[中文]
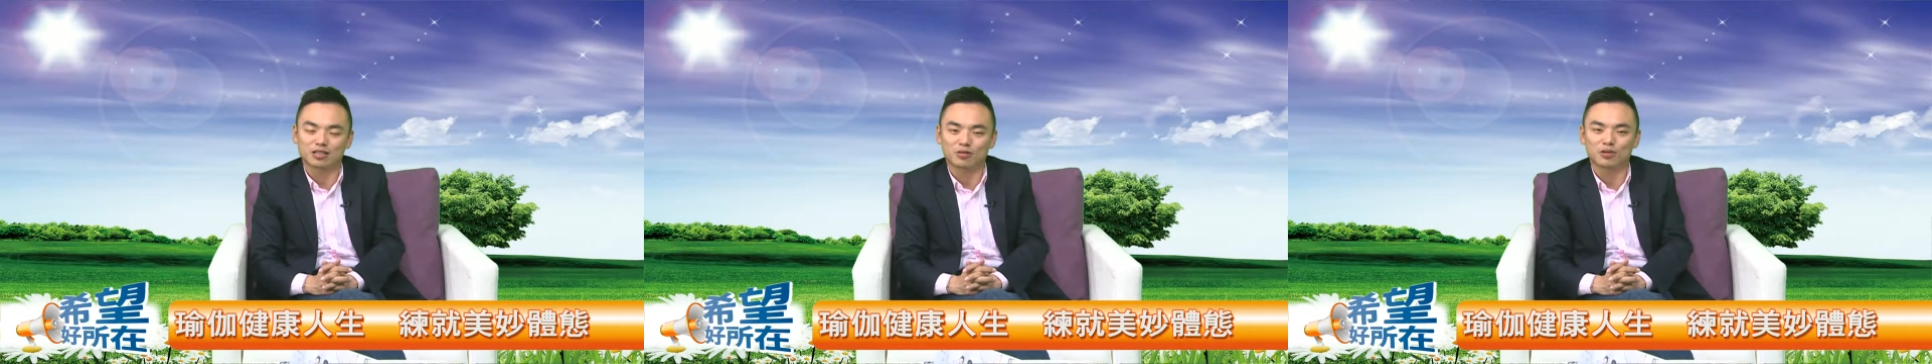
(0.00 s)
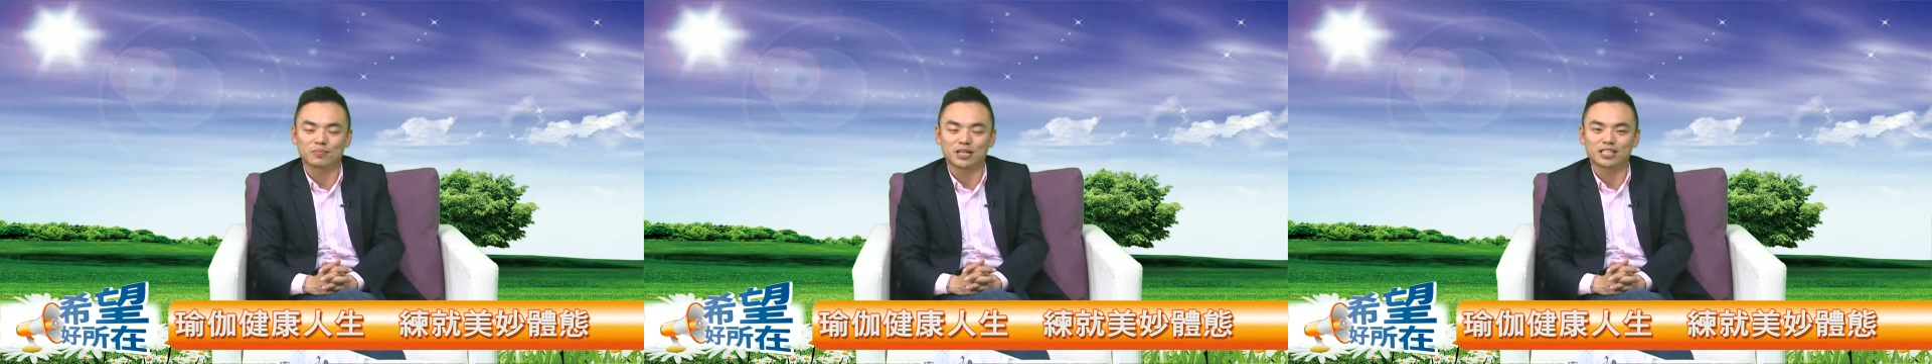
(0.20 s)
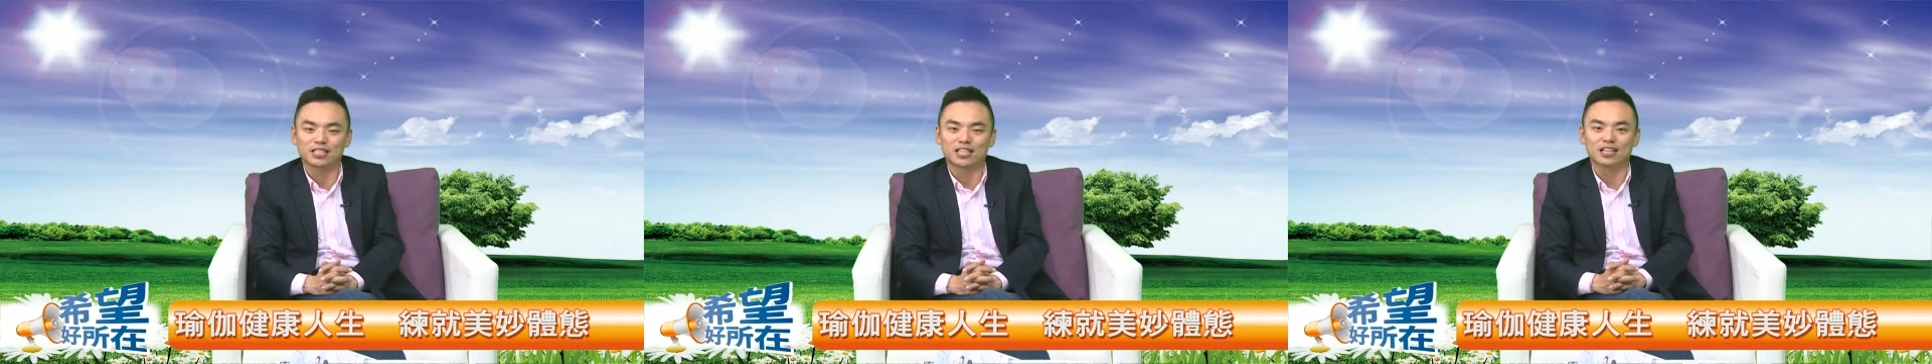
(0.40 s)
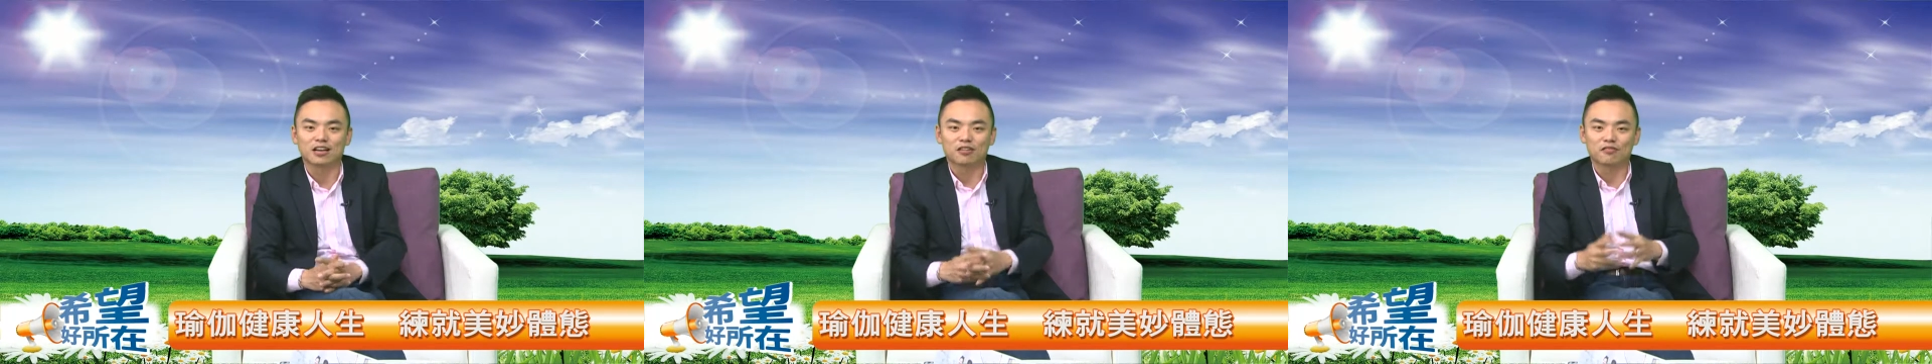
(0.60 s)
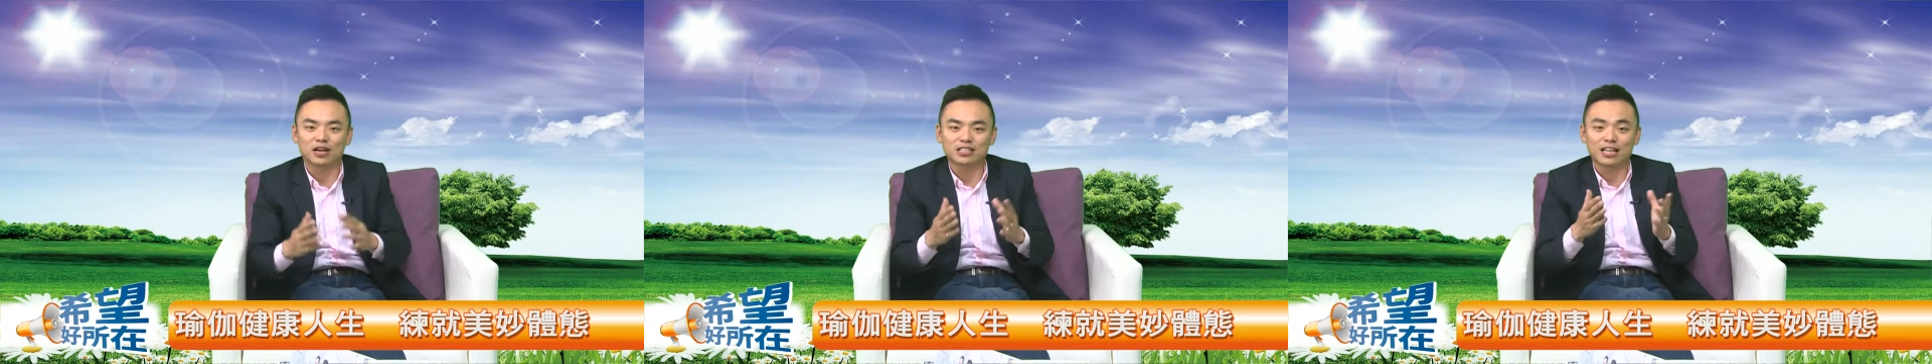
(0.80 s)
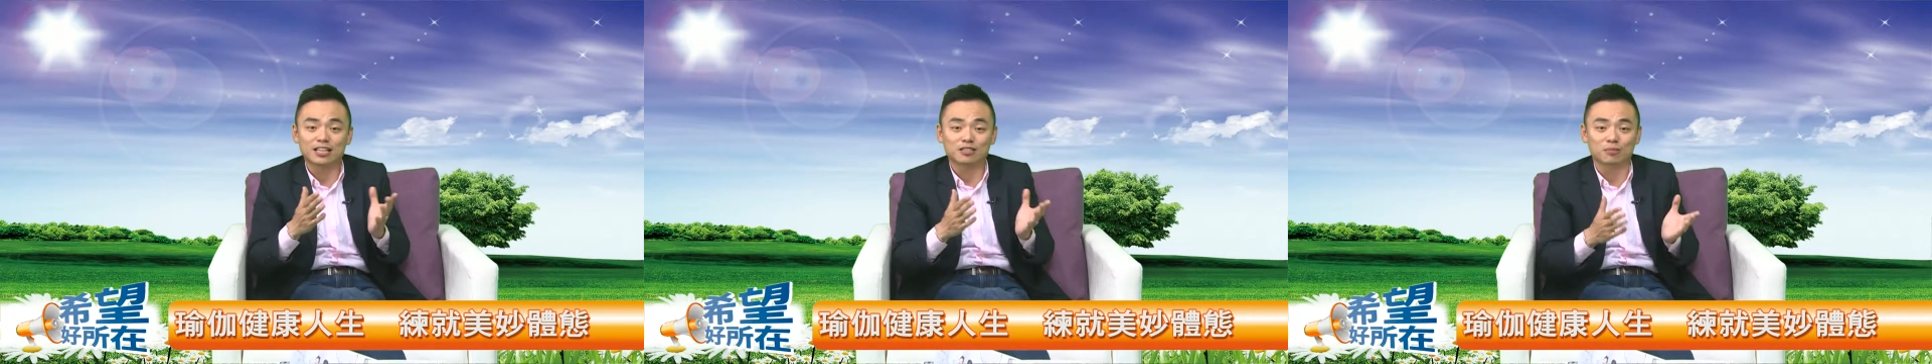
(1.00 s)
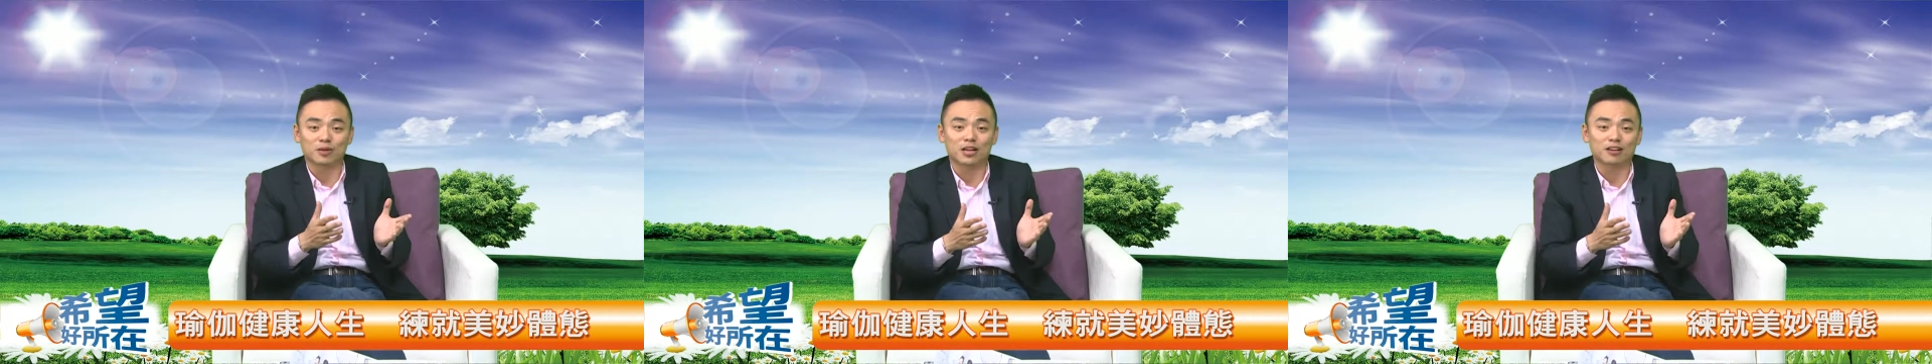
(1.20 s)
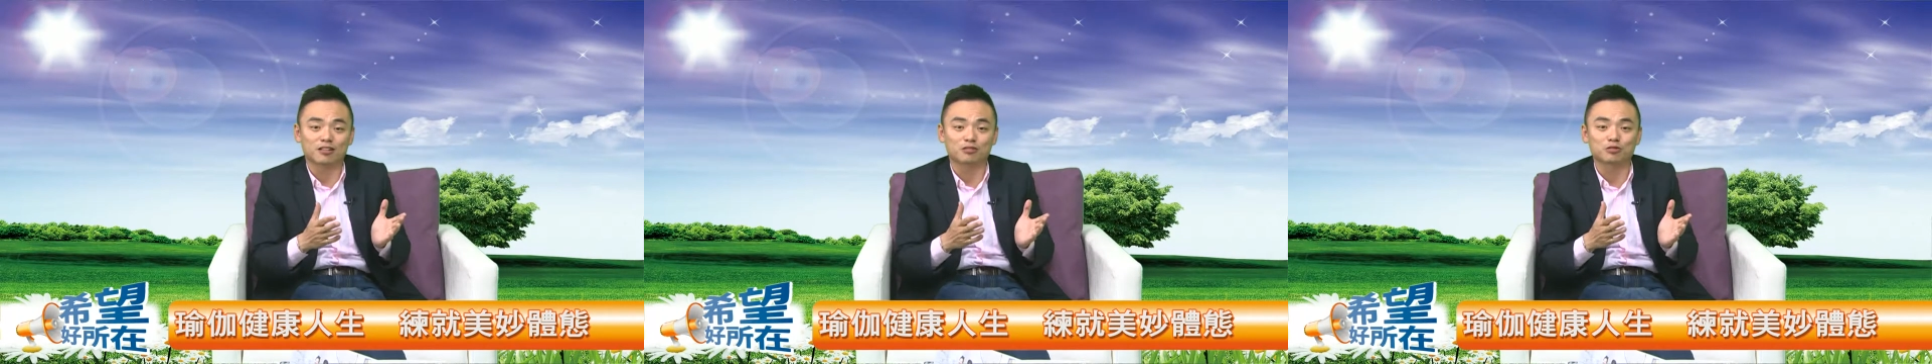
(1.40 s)
着我们一起放下手
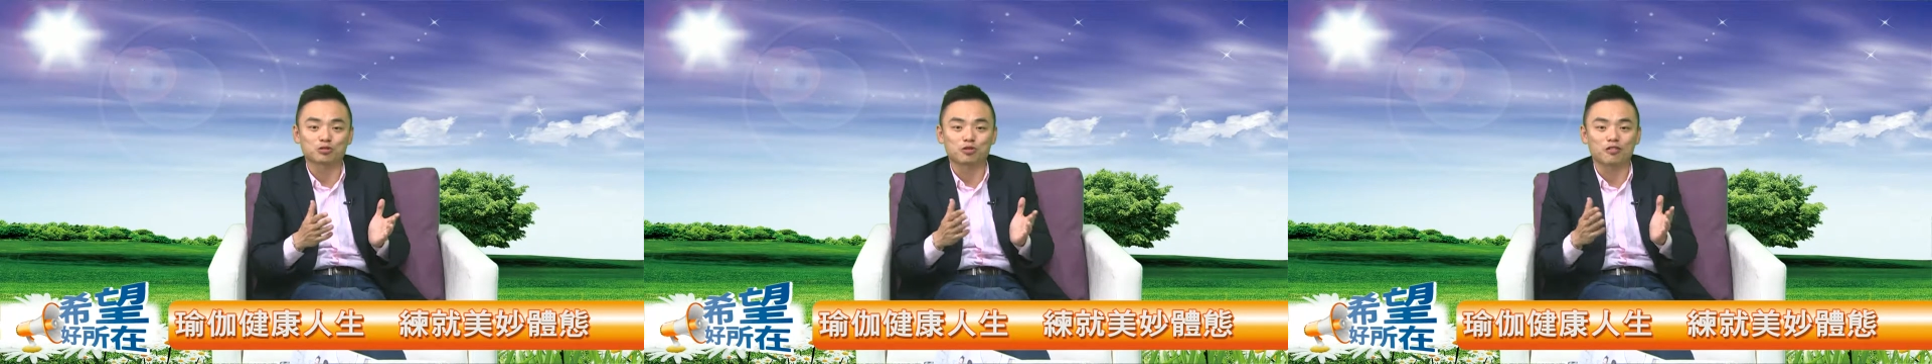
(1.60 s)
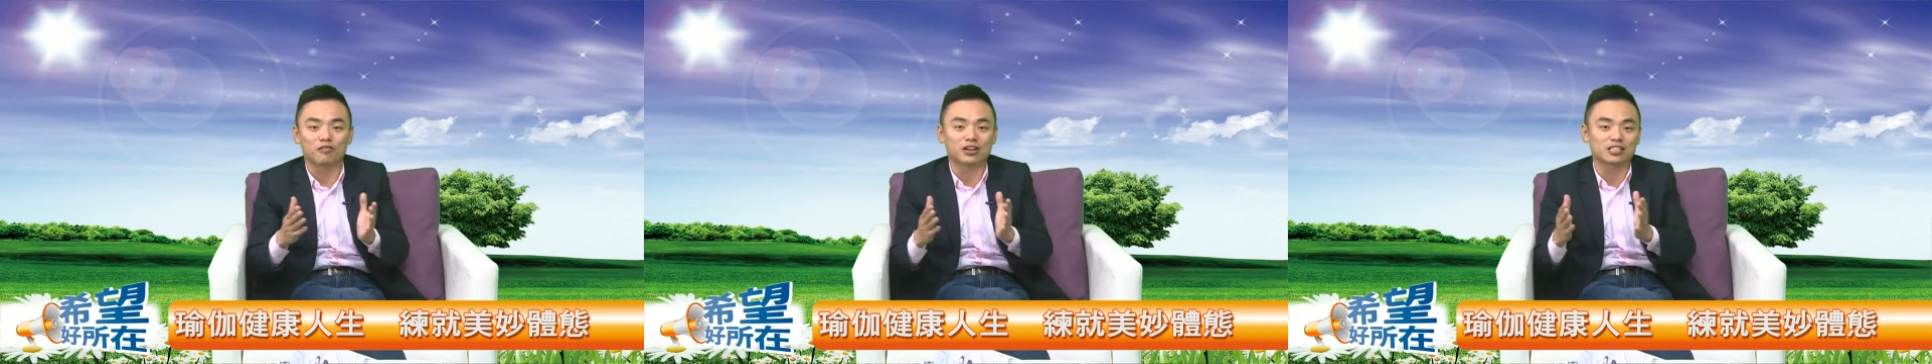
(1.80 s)
边的工作，